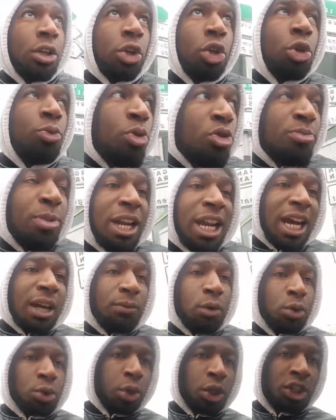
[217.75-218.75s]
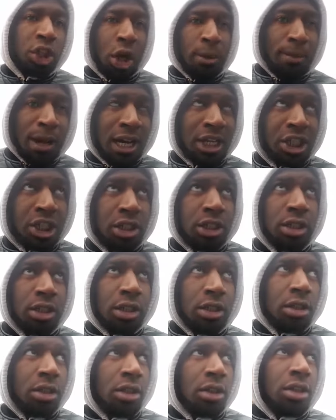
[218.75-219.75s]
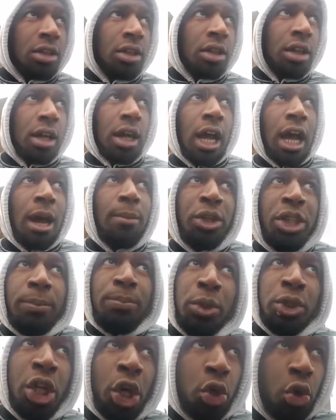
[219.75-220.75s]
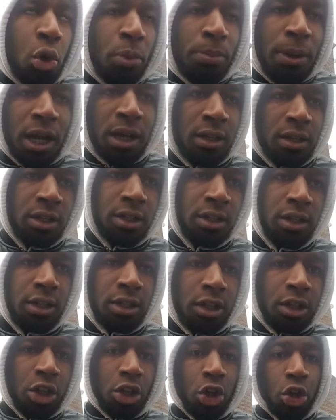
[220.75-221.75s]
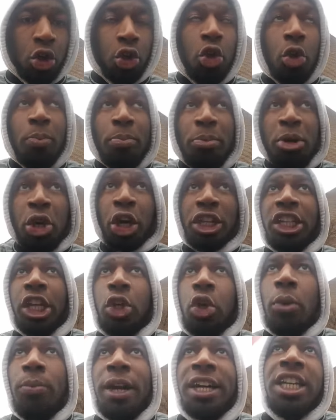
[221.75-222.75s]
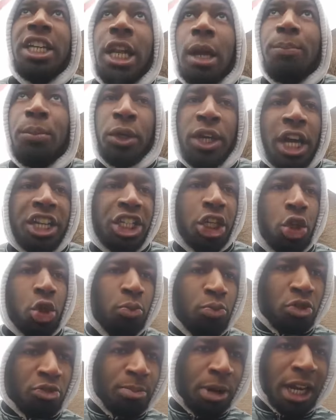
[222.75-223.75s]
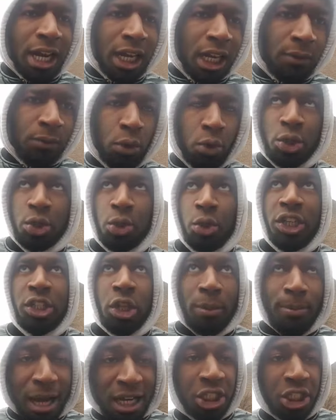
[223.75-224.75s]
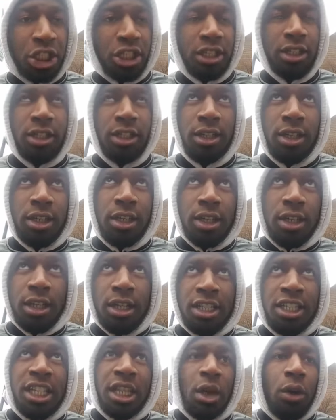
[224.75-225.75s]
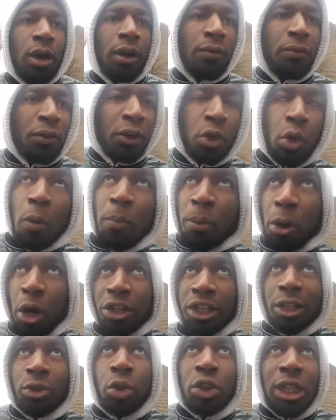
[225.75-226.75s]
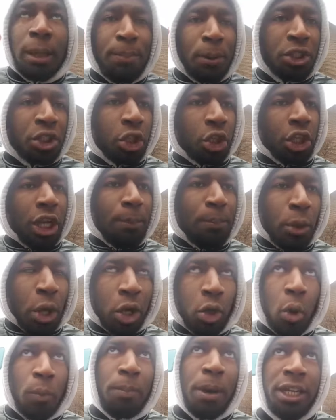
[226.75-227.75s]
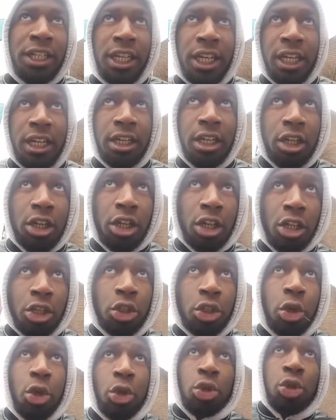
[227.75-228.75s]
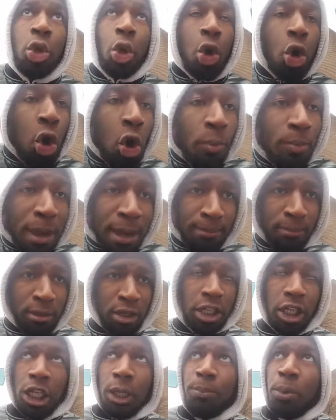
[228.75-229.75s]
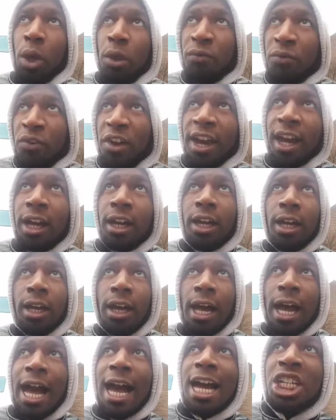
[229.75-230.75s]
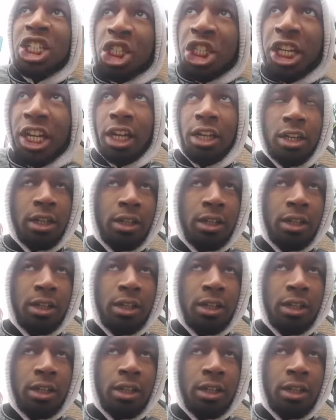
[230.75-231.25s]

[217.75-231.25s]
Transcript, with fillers: Le mouvement La Révolution est en marche a mené plusieurs combats. Le meilleur des combats qu'il a pu gagner, le mouvement La Révolution est en marche, c'est d'avoir fait comprendre à toutes les personnes qu'on a pu accompagner que de eux-mêmes, ils pouvaient faire agir,